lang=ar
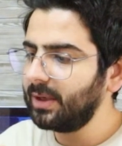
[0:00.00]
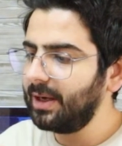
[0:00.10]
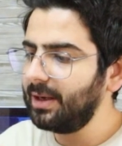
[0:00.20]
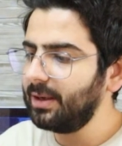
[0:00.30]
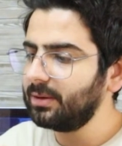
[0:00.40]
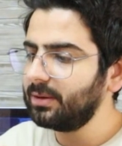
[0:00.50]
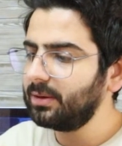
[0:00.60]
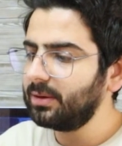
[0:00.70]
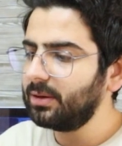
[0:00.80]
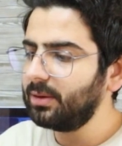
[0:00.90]
على
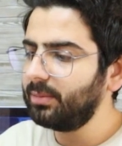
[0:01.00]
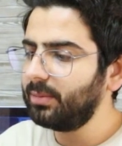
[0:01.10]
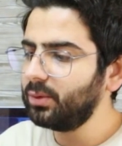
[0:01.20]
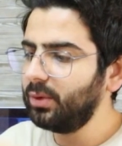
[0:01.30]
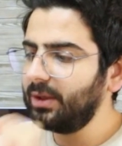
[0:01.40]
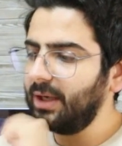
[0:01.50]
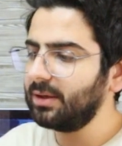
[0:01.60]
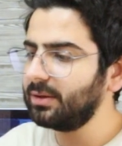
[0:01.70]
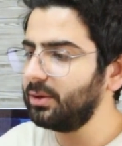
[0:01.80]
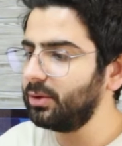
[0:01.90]
موضوع
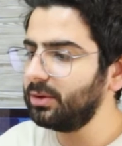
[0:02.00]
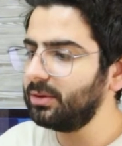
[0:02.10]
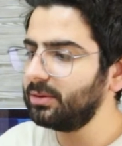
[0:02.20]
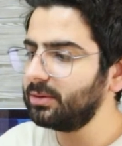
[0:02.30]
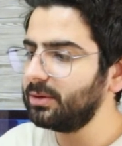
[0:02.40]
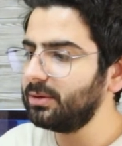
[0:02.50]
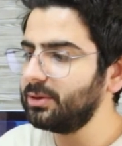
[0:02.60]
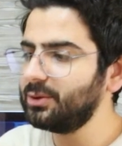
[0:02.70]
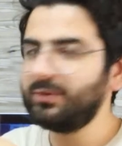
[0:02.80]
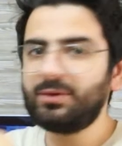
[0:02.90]
العرض هون
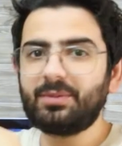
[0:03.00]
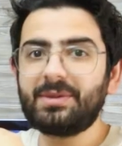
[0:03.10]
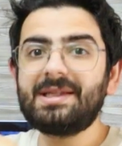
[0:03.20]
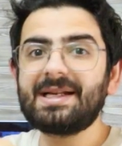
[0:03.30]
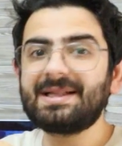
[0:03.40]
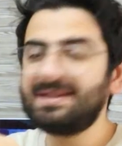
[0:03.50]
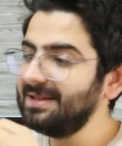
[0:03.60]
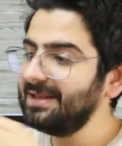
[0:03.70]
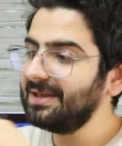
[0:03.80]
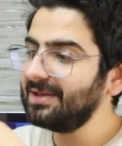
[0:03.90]
شوفوا بتقدر
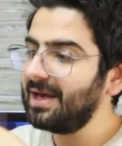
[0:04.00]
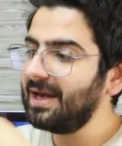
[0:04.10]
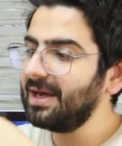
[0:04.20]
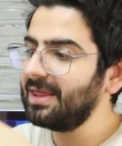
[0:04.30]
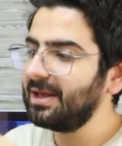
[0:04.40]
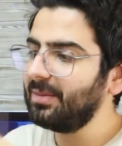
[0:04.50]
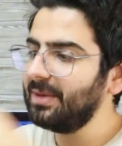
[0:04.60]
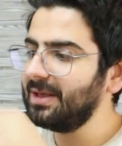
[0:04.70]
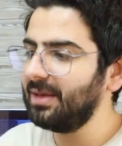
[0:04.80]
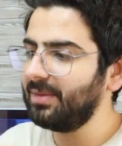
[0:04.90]
تعرض أكثر
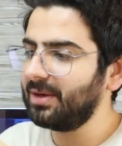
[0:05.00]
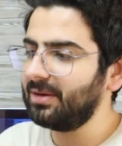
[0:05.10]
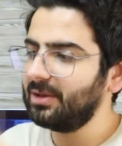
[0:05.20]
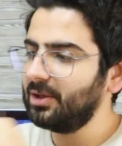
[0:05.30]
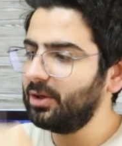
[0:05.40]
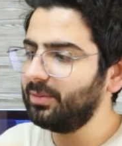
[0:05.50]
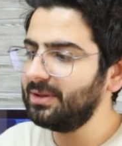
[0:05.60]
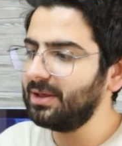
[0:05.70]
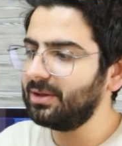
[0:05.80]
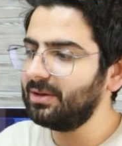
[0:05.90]
من كاميرا هم
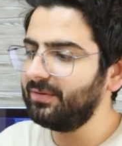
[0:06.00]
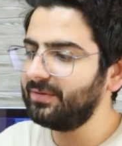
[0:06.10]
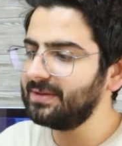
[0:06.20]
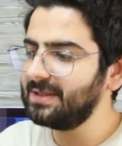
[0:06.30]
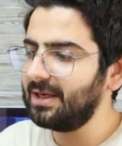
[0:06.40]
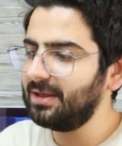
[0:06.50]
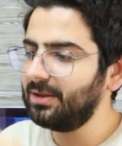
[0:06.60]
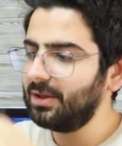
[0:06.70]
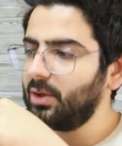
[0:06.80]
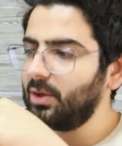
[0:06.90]
تقدر تضيف
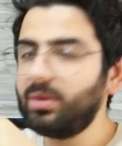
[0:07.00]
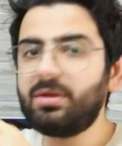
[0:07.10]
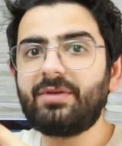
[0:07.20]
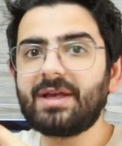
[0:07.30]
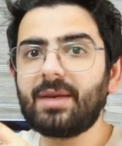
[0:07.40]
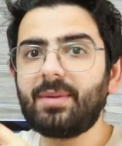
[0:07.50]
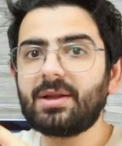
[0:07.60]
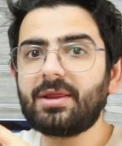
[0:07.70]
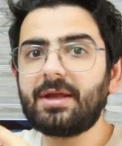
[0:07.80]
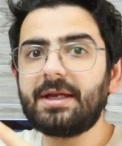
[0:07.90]
زائد وتضيف
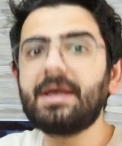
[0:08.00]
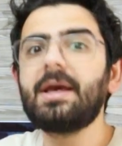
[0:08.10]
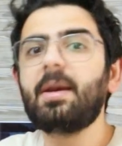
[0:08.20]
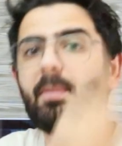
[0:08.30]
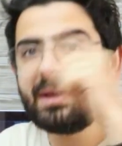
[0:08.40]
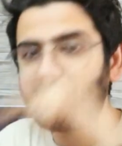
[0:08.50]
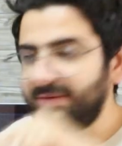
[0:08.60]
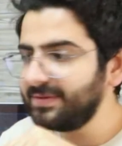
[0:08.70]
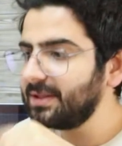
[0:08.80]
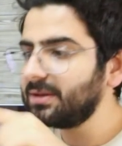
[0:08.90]
الكاميرات الثانية بنفس